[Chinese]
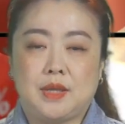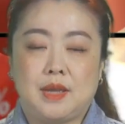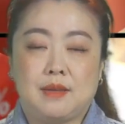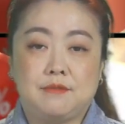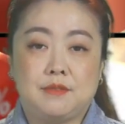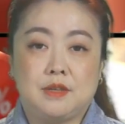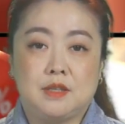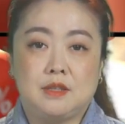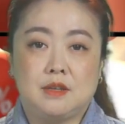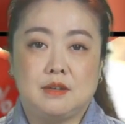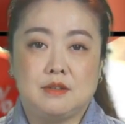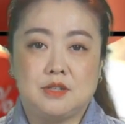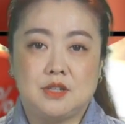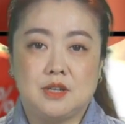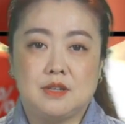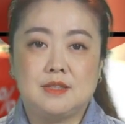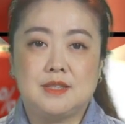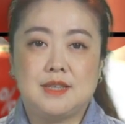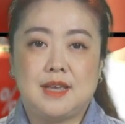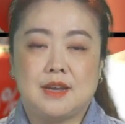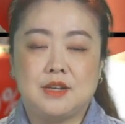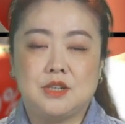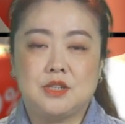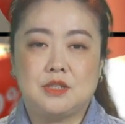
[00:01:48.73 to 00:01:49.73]
粉等真
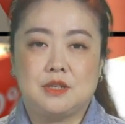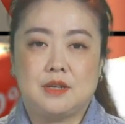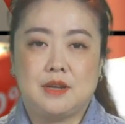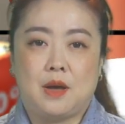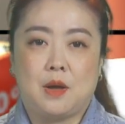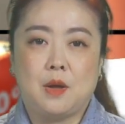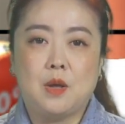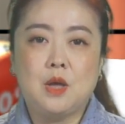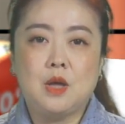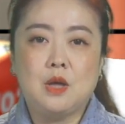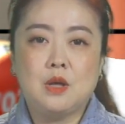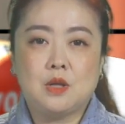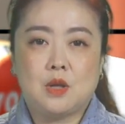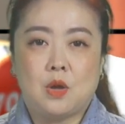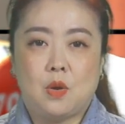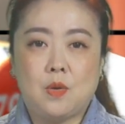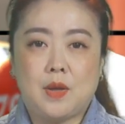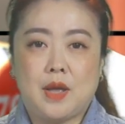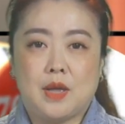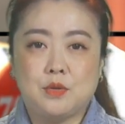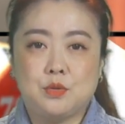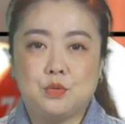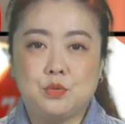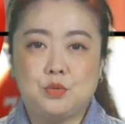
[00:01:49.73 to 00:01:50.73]
材实料，口
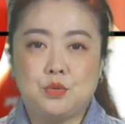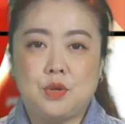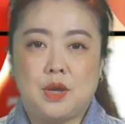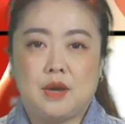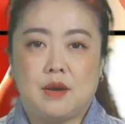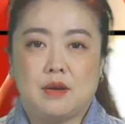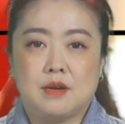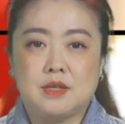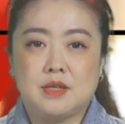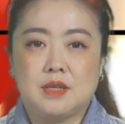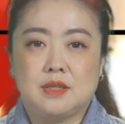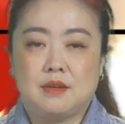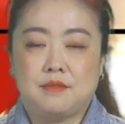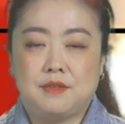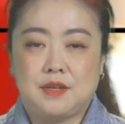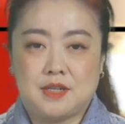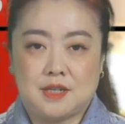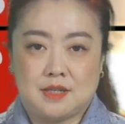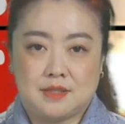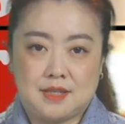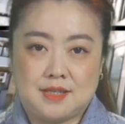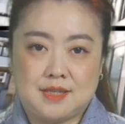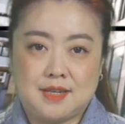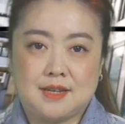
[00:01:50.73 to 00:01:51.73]
感酥脆，而且呢，非
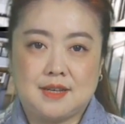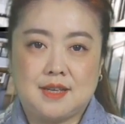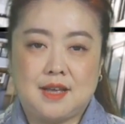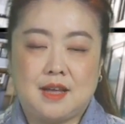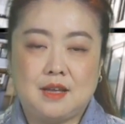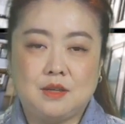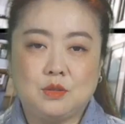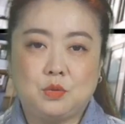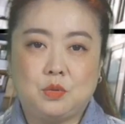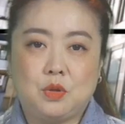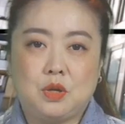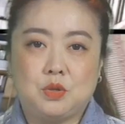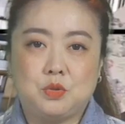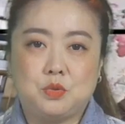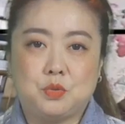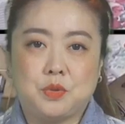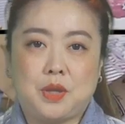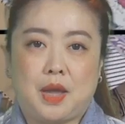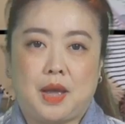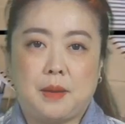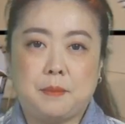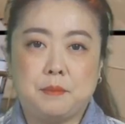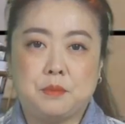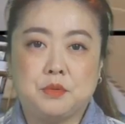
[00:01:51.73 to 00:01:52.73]
常的健康，对乳
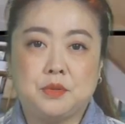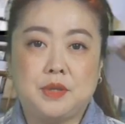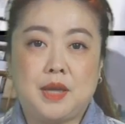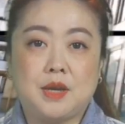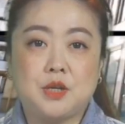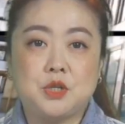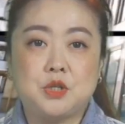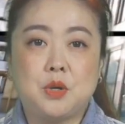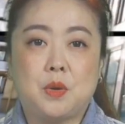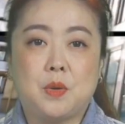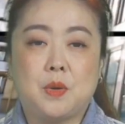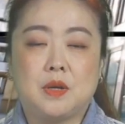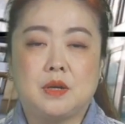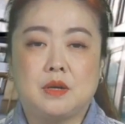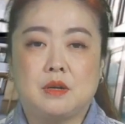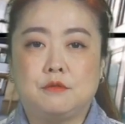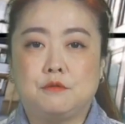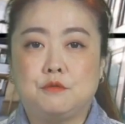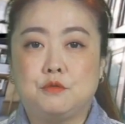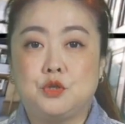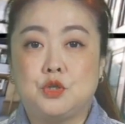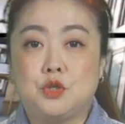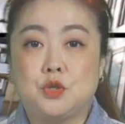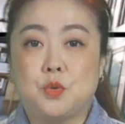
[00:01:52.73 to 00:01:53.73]
糖不耐受和
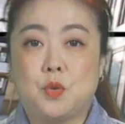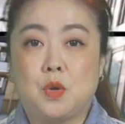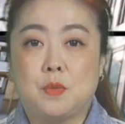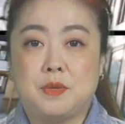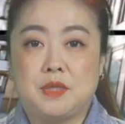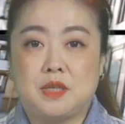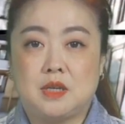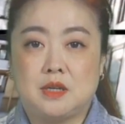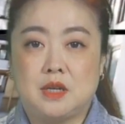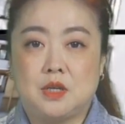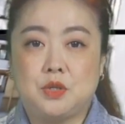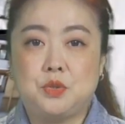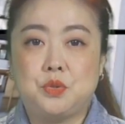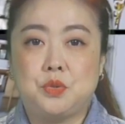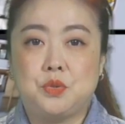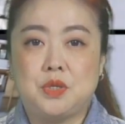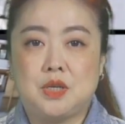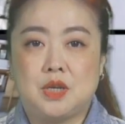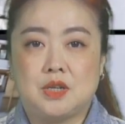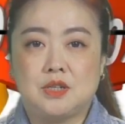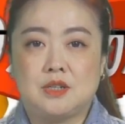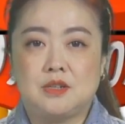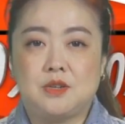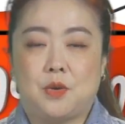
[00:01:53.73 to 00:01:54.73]
麸质过敏的人群
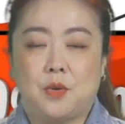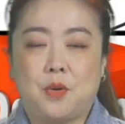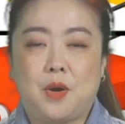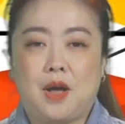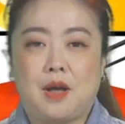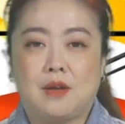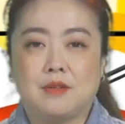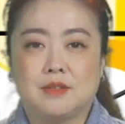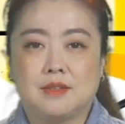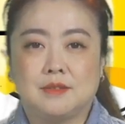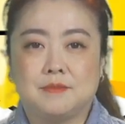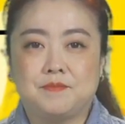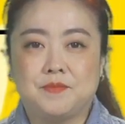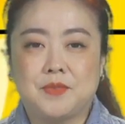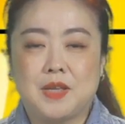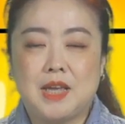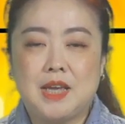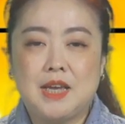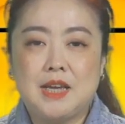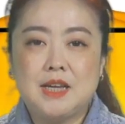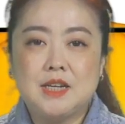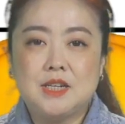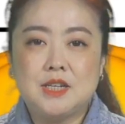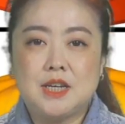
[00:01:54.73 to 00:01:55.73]
也是友好的。
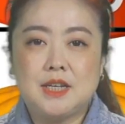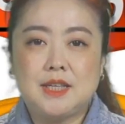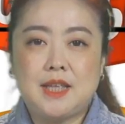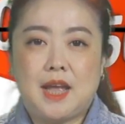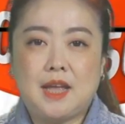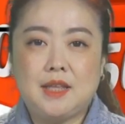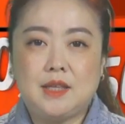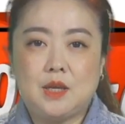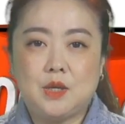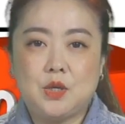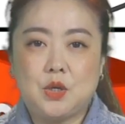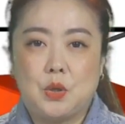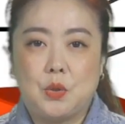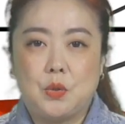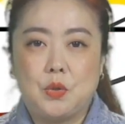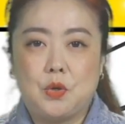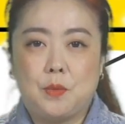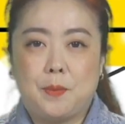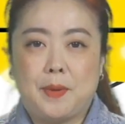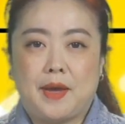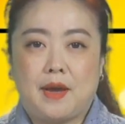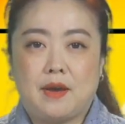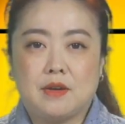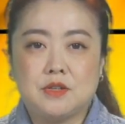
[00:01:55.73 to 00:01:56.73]
这一袋呢有
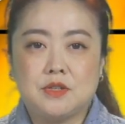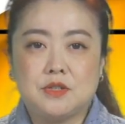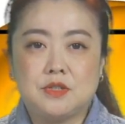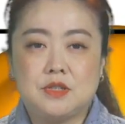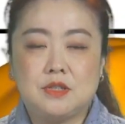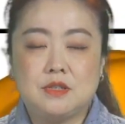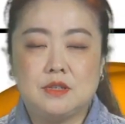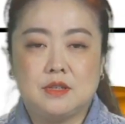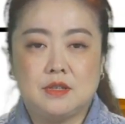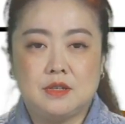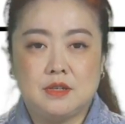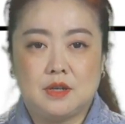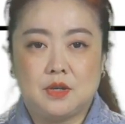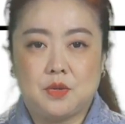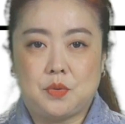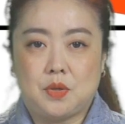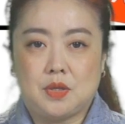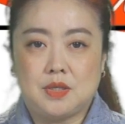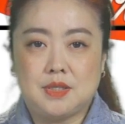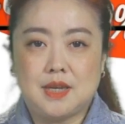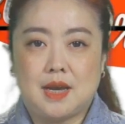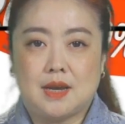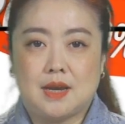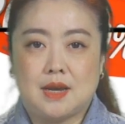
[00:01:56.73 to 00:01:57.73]
六百二十四克，
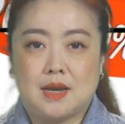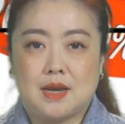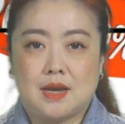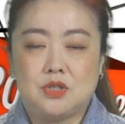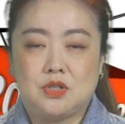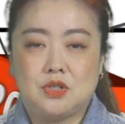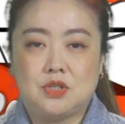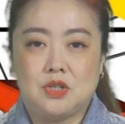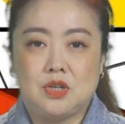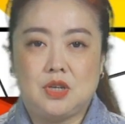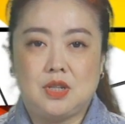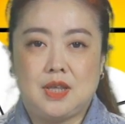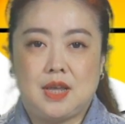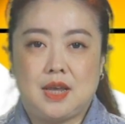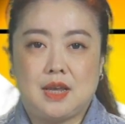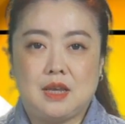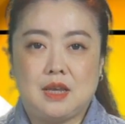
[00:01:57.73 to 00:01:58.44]
原价是十一点一